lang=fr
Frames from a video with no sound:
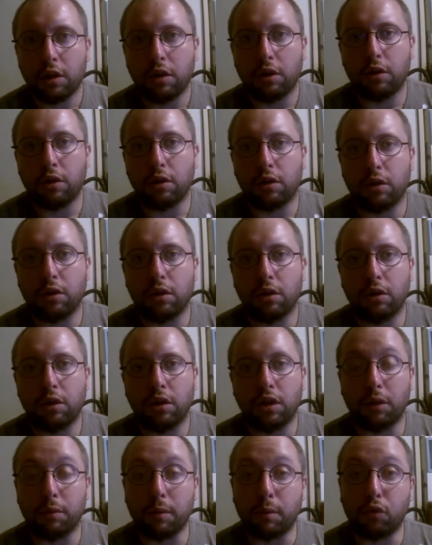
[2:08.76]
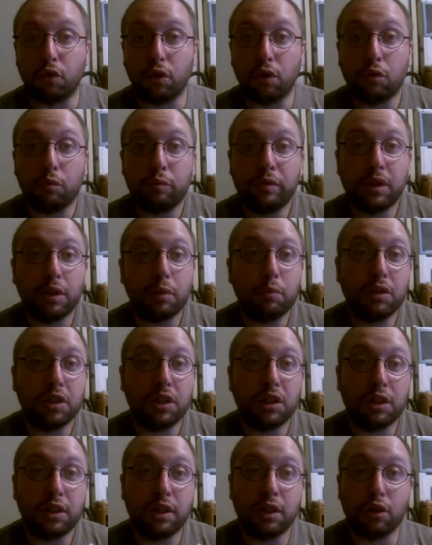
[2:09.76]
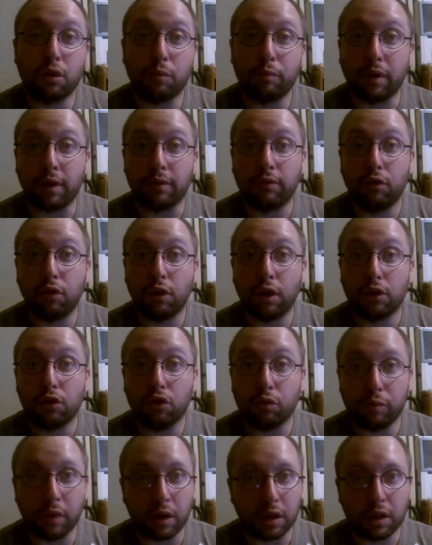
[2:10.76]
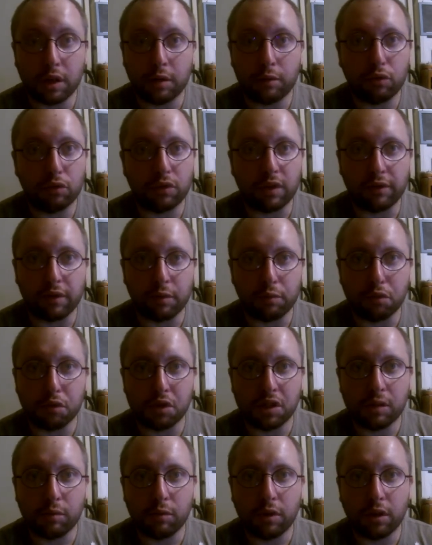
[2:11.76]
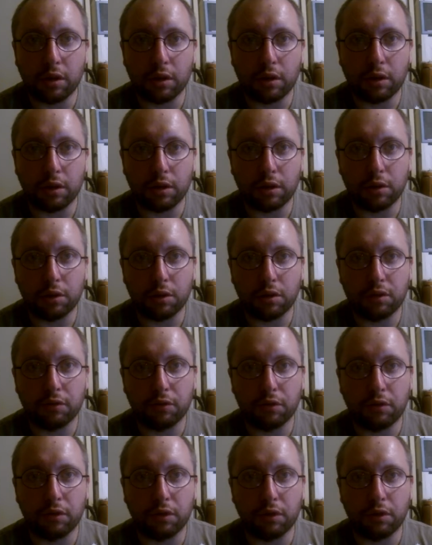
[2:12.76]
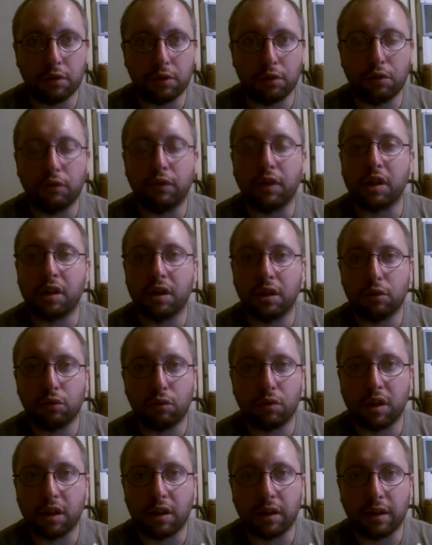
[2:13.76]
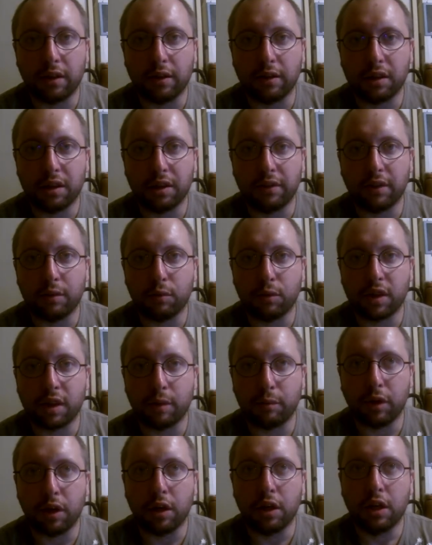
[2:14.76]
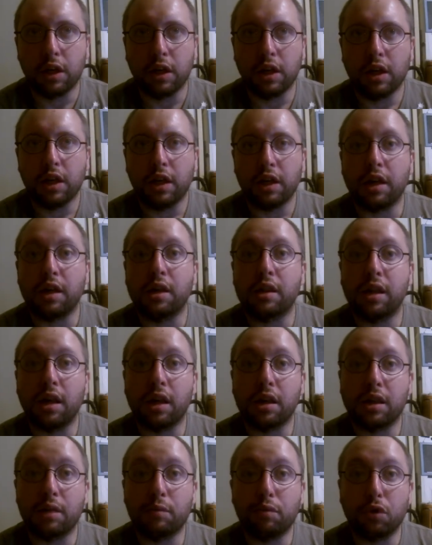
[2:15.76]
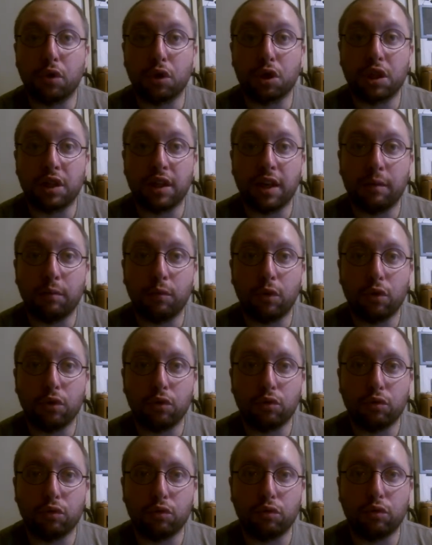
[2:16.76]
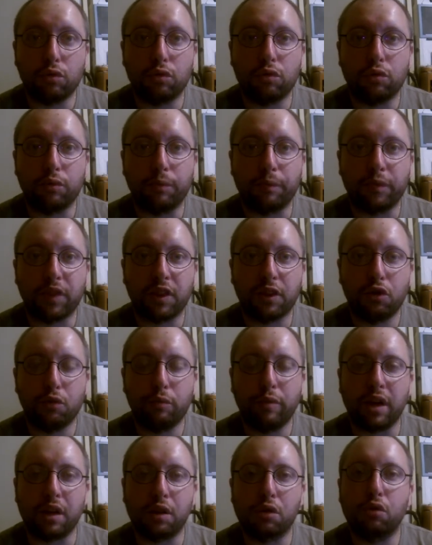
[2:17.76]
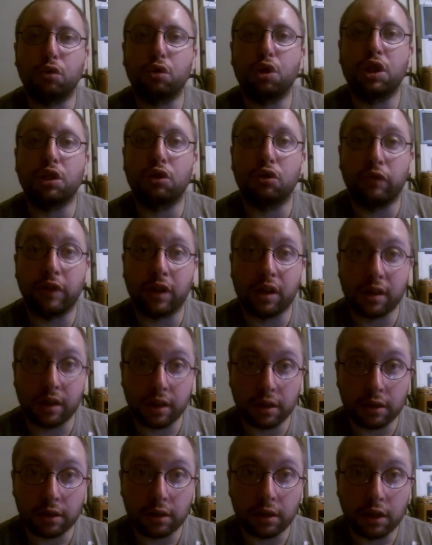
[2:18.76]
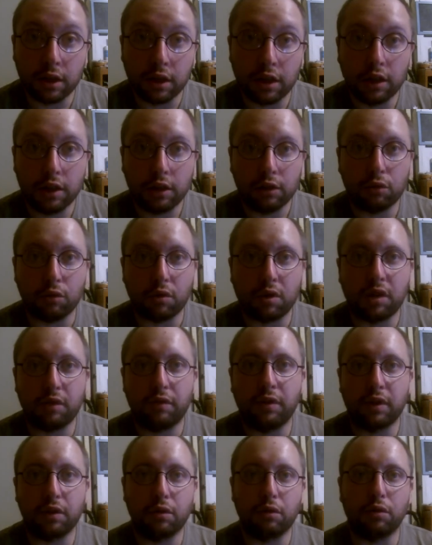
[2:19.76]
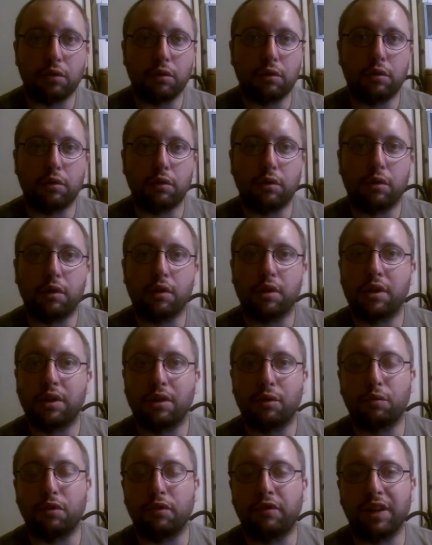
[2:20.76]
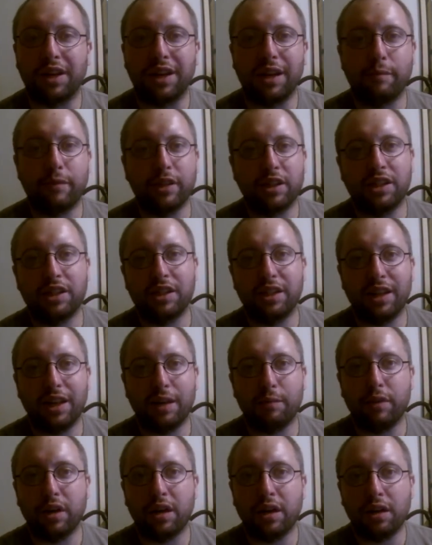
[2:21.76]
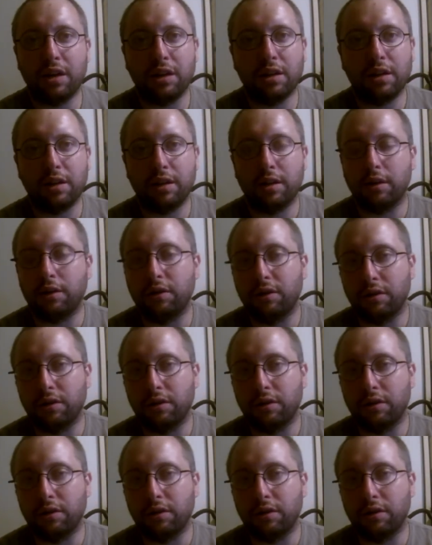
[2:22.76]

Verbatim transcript: Euh, et en même temps, au pire, pique-niquer dans le parc floral de Paris est tout à fait possible euh, au niveau de, Vincennes, donc c'était vraiment sympa. Et c'est assez proche également du, parc zoologique de Vincennes, donc ce qui fait que on peut faire la matinée là-bas et